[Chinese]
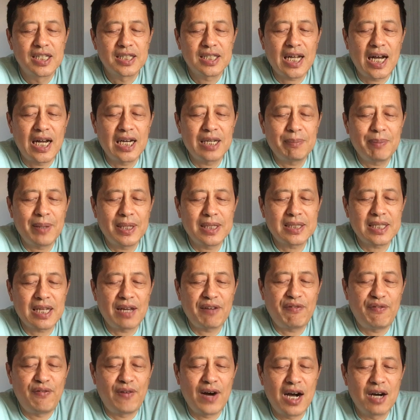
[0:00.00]
塔利班在
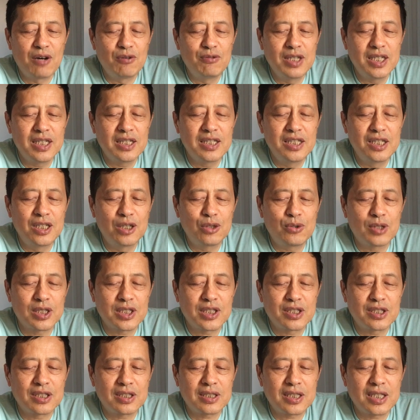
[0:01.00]
访问俄国
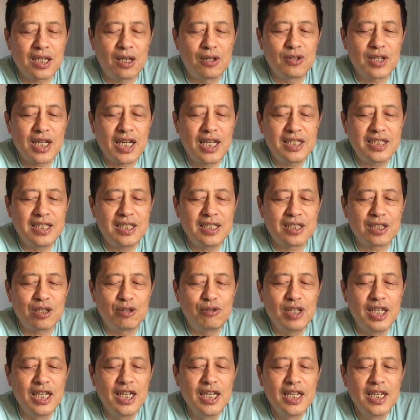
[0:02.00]
时召开记者
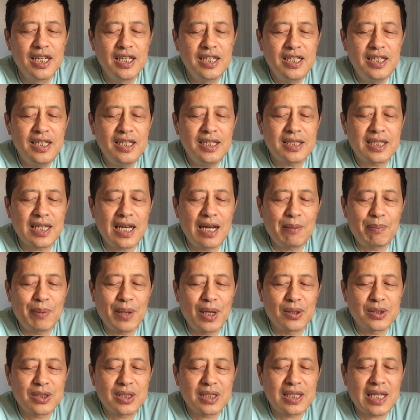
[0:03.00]
会，一再
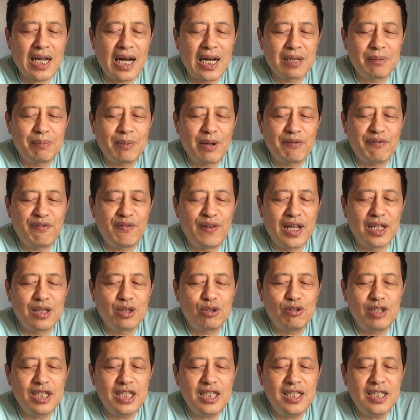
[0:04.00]
表示塔利班反
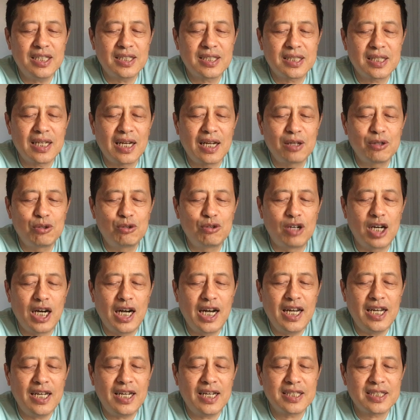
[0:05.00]
对伊斯兰国
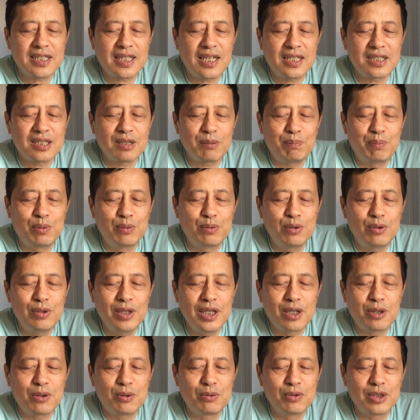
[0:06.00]
i s s 不
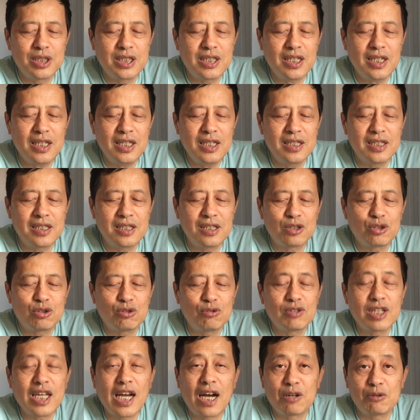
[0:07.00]
会攻击任何
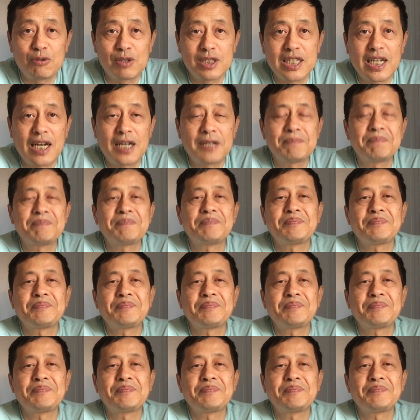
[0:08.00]
中亚国家。